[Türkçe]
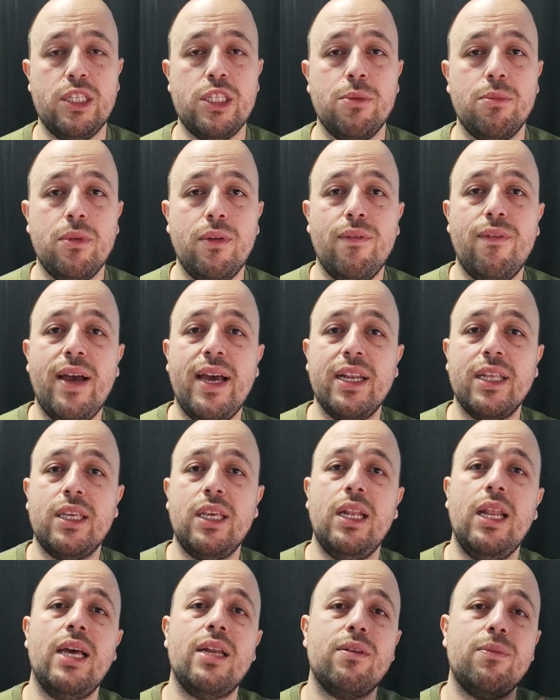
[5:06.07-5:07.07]
Şimdi
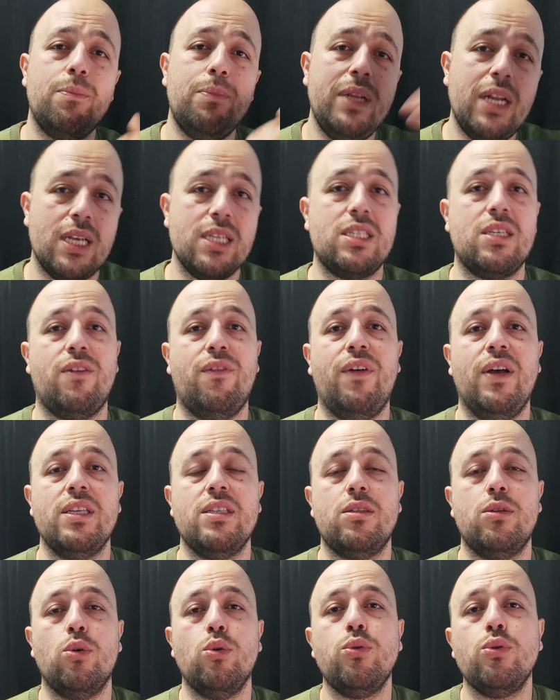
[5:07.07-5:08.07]
vergiler birazcık
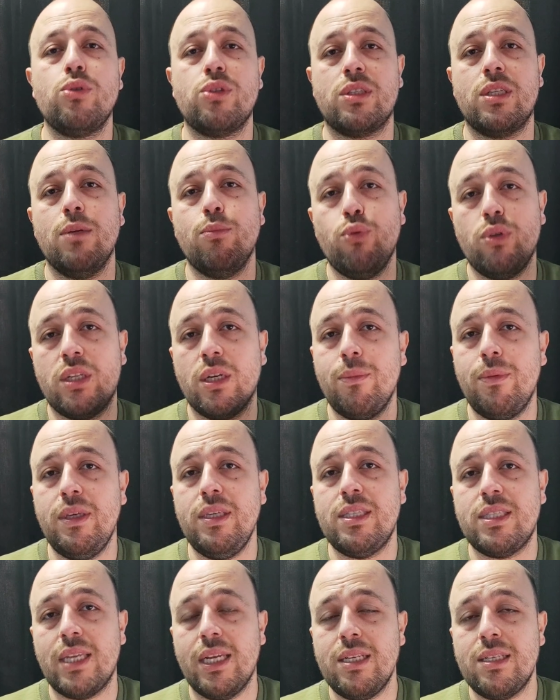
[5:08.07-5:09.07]
fazla olursa bu tabii
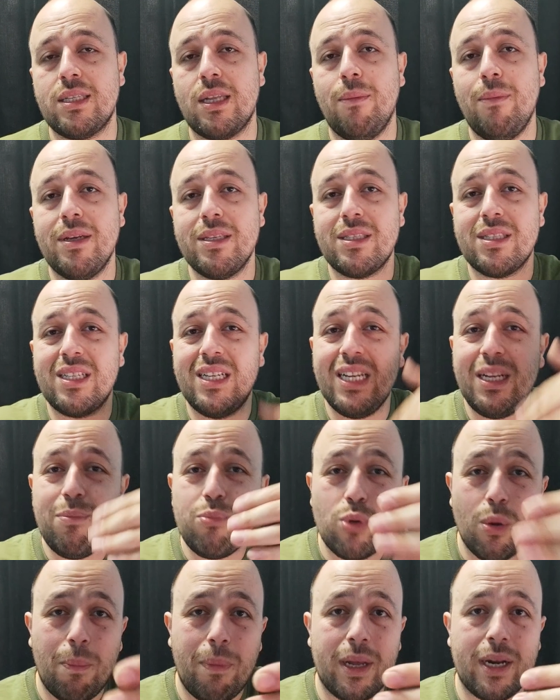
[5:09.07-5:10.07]
ister istemez
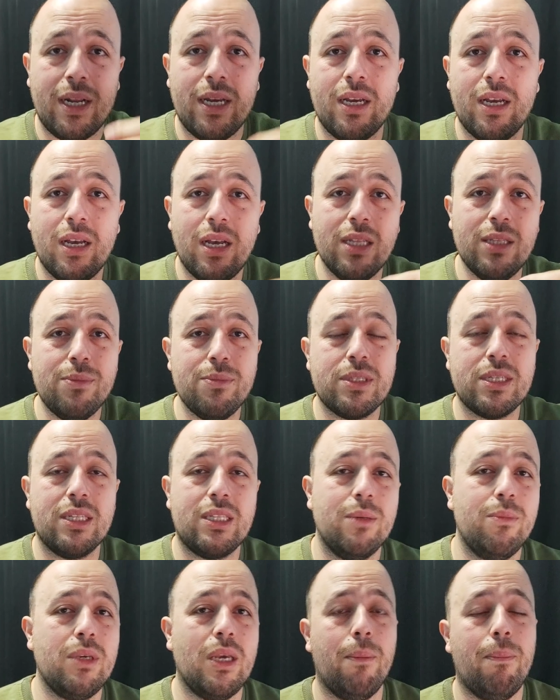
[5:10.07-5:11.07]
kripto para alım
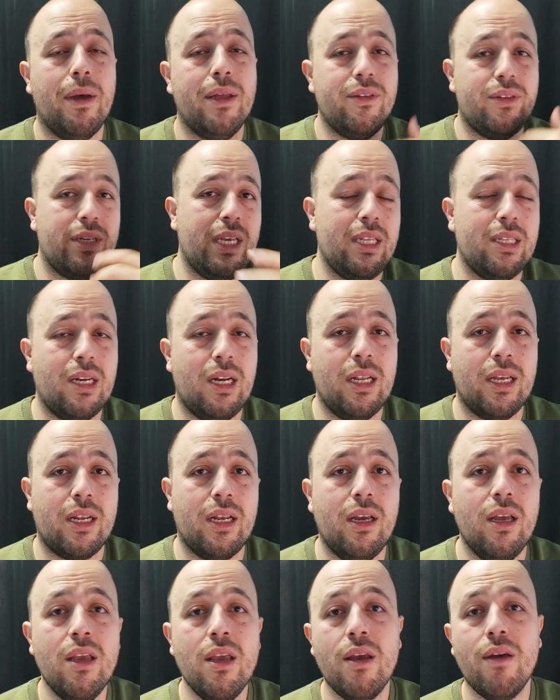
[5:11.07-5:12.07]
satımı yapan
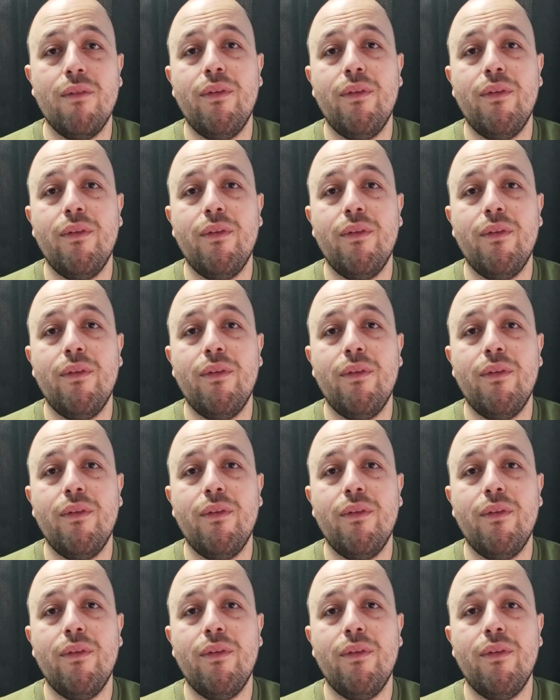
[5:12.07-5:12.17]
traderlara